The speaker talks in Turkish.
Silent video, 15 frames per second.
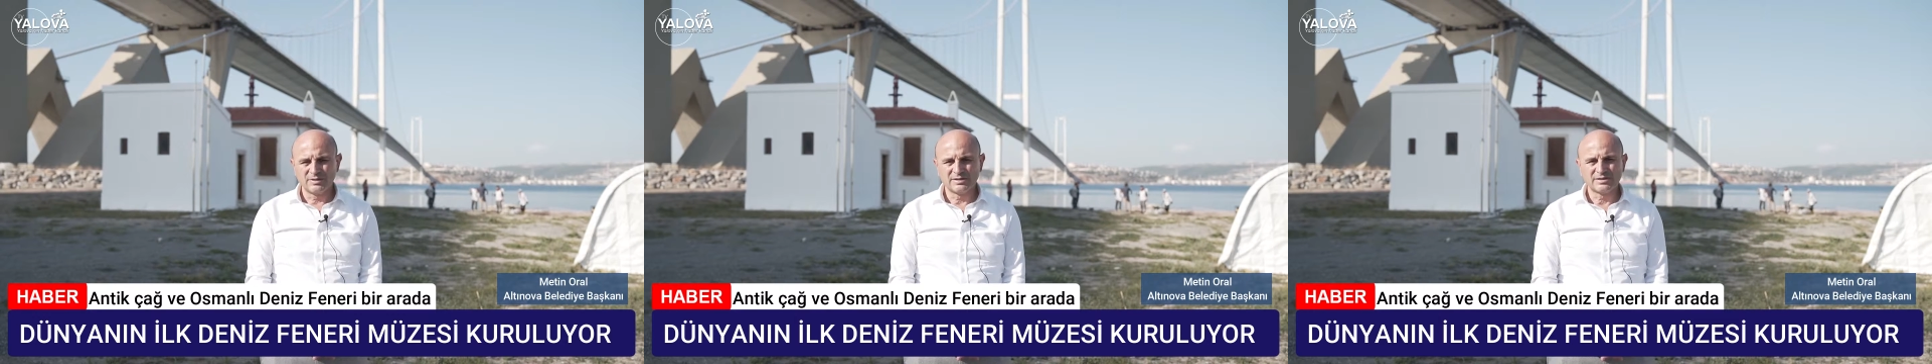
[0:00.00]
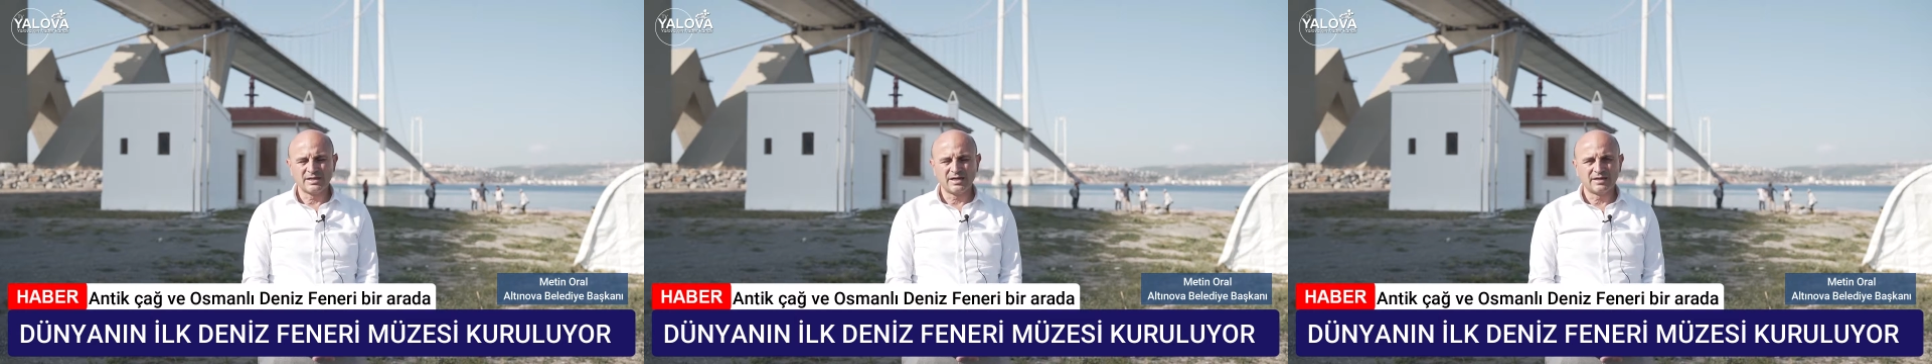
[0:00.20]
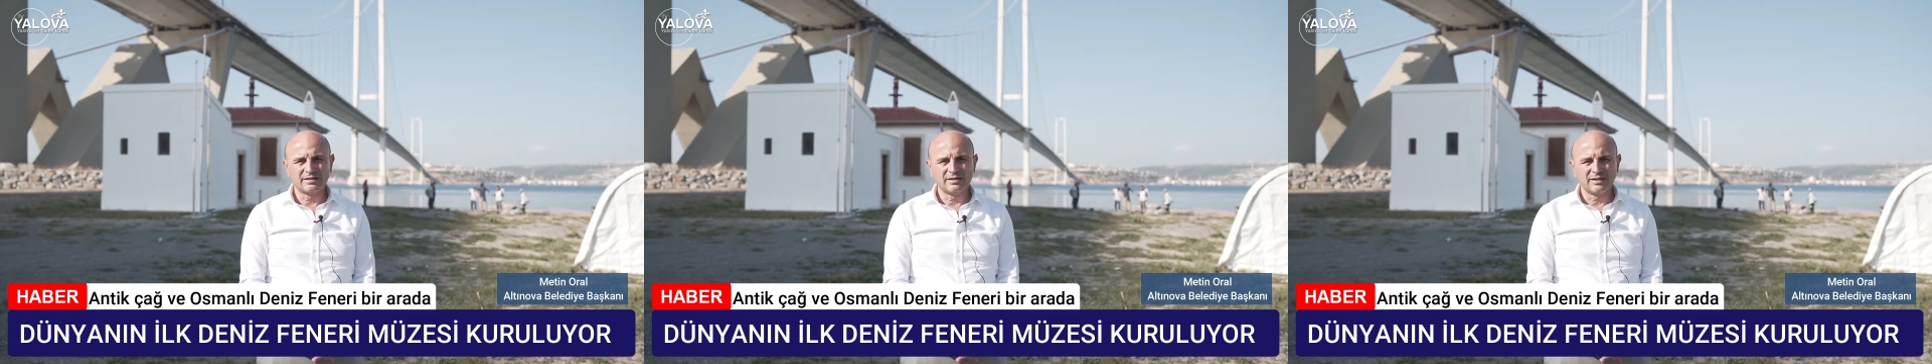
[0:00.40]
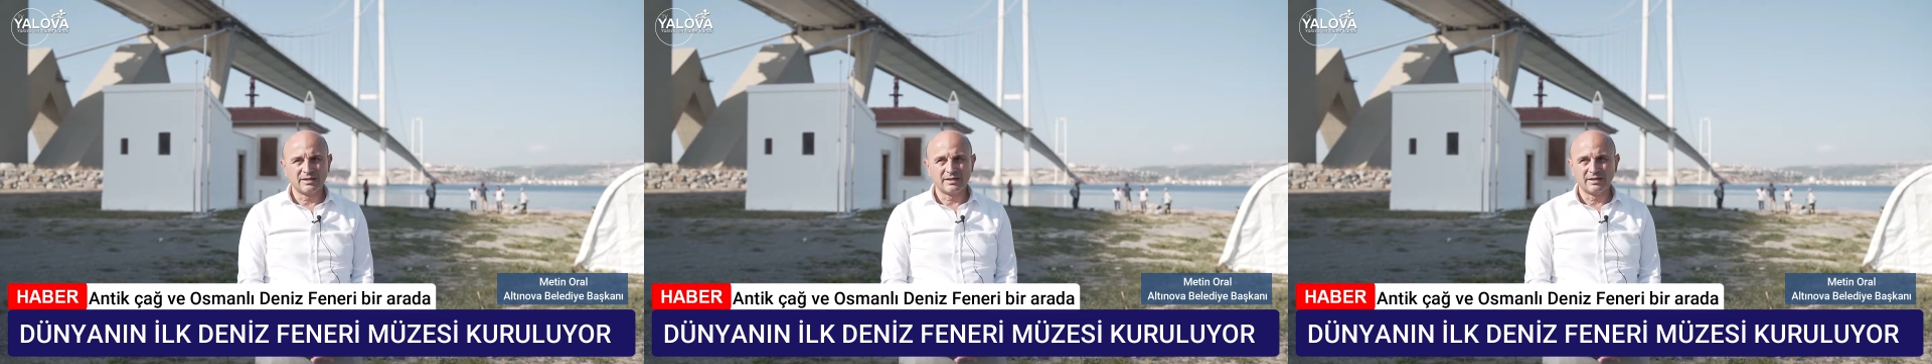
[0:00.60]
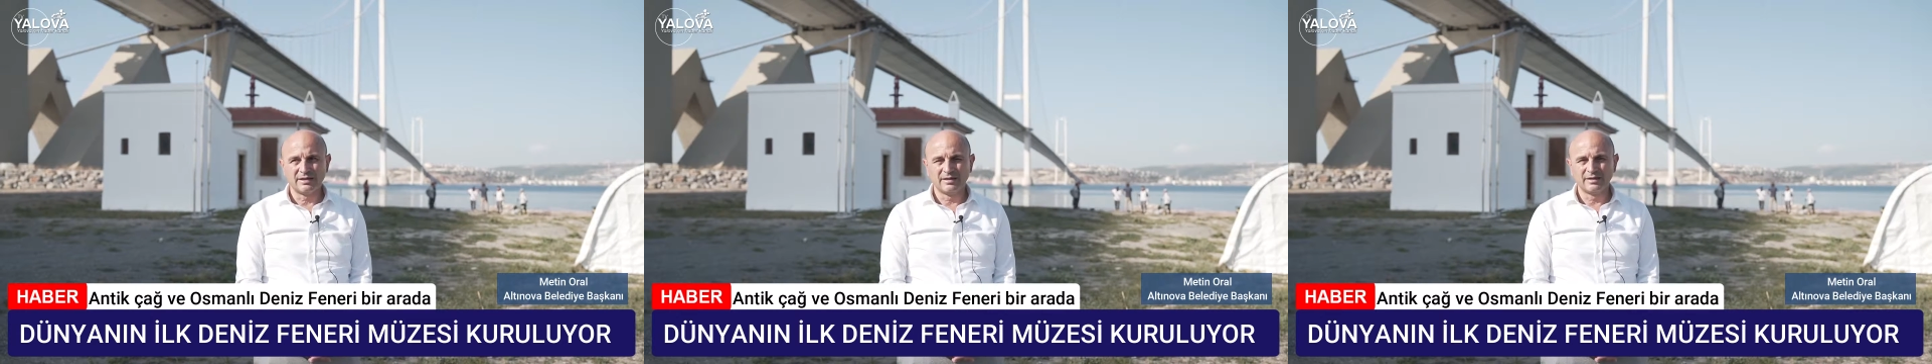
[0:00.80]
bizler de
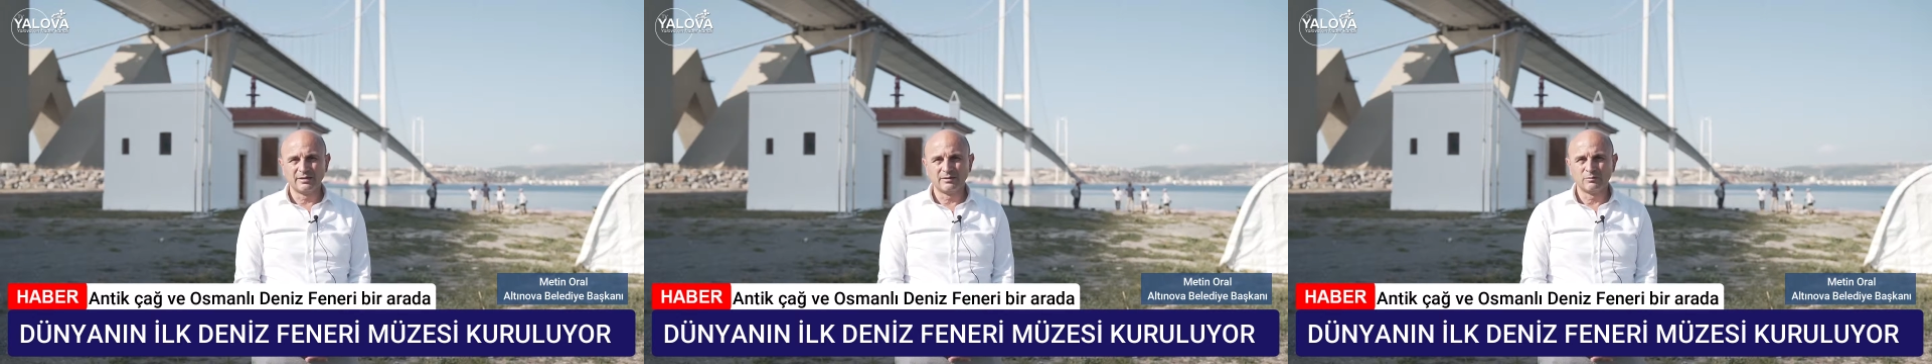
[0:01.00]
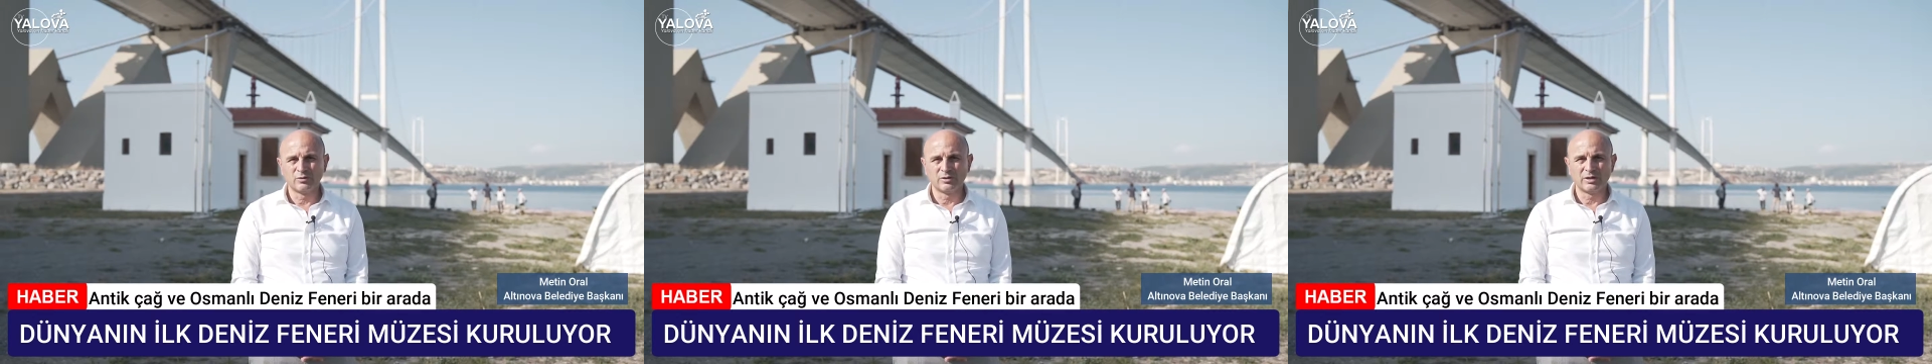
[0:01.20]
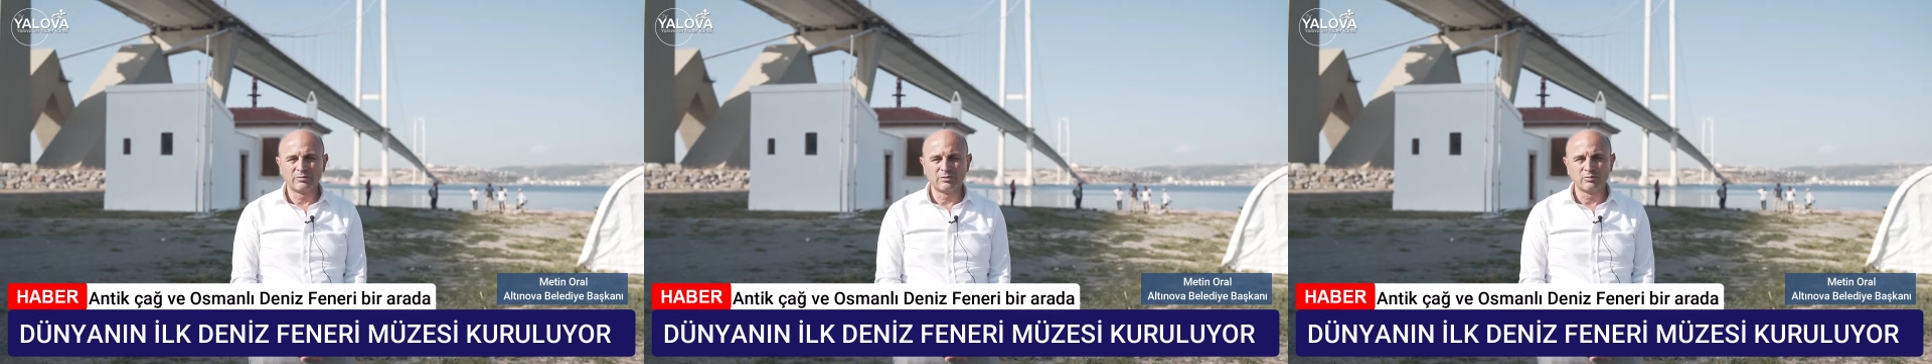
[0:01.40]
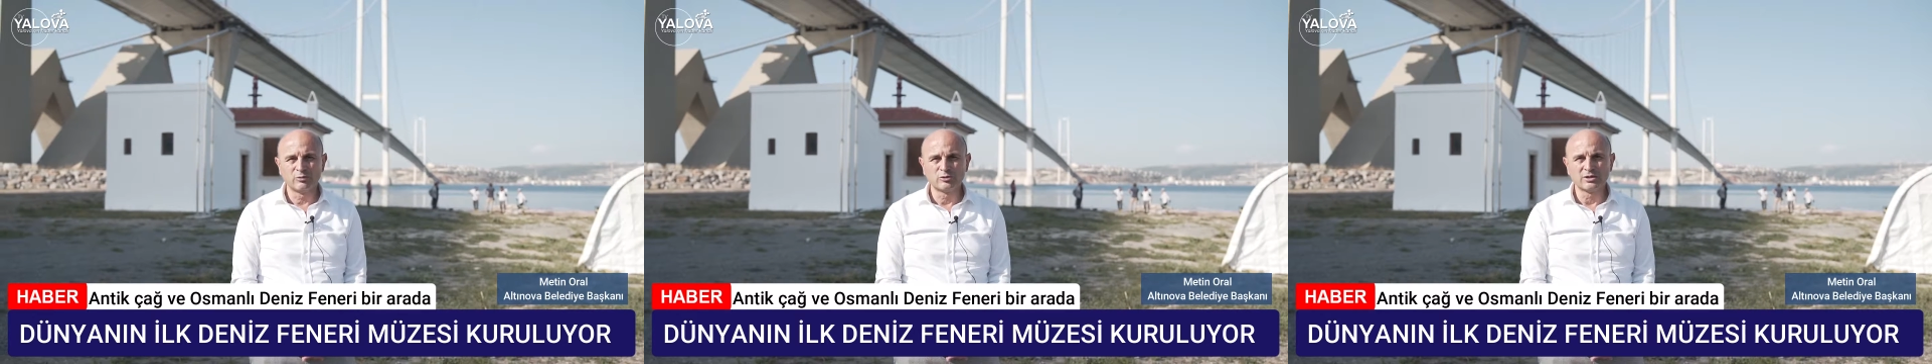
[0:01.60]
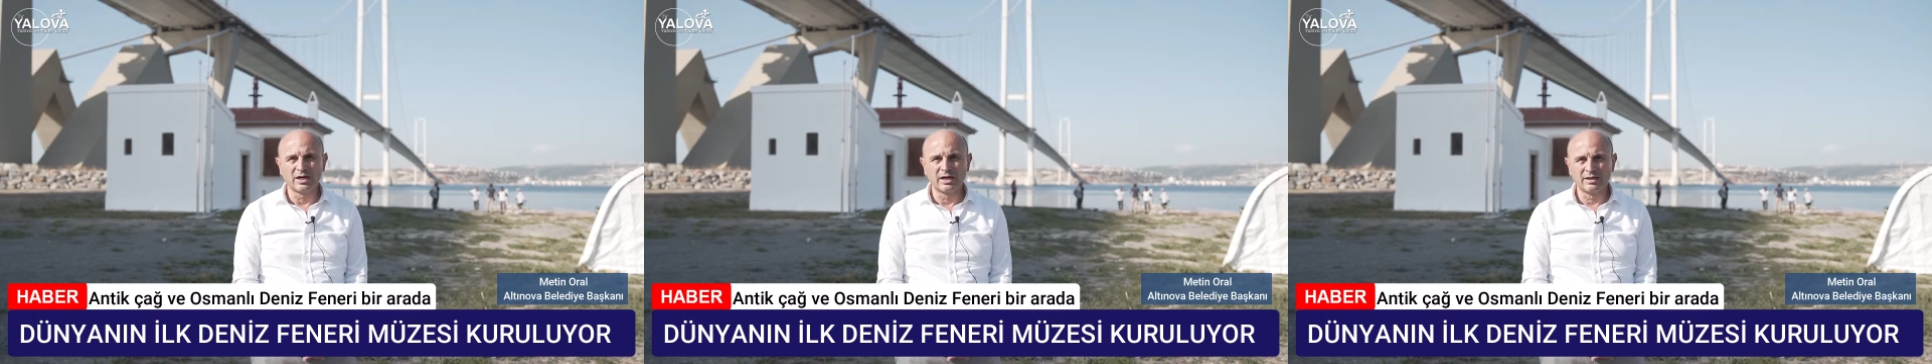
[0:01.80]
e, burayı bir
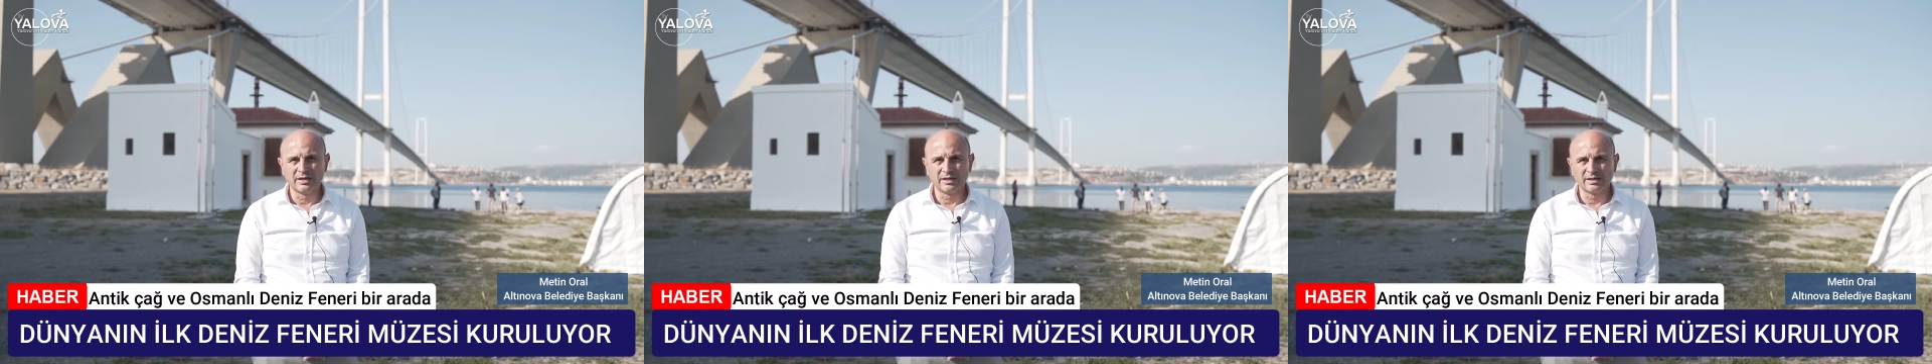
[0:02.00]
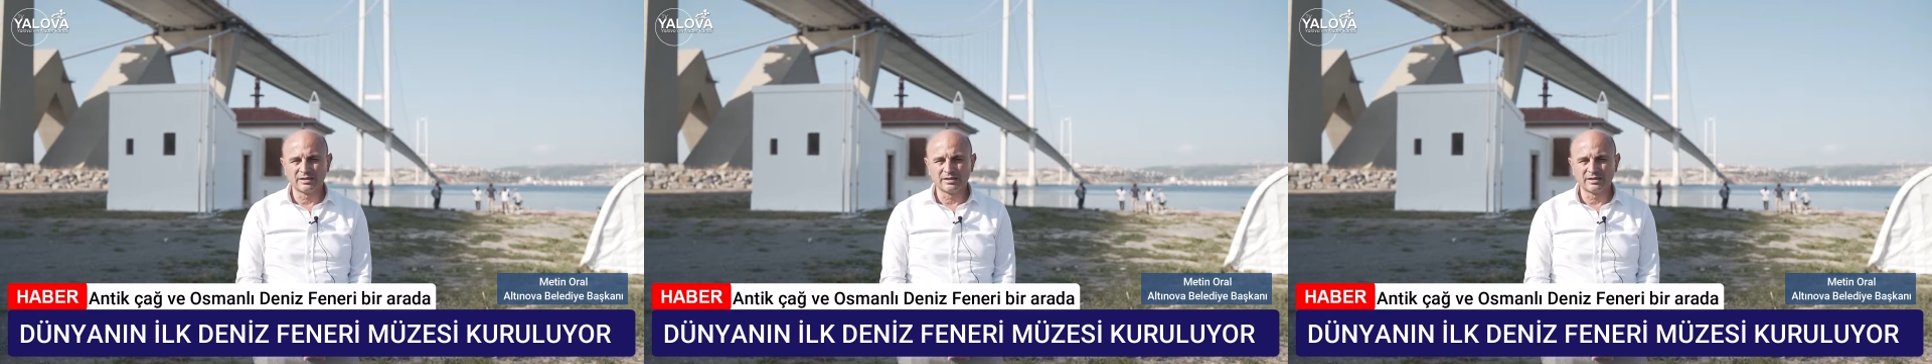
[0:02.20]
müze haline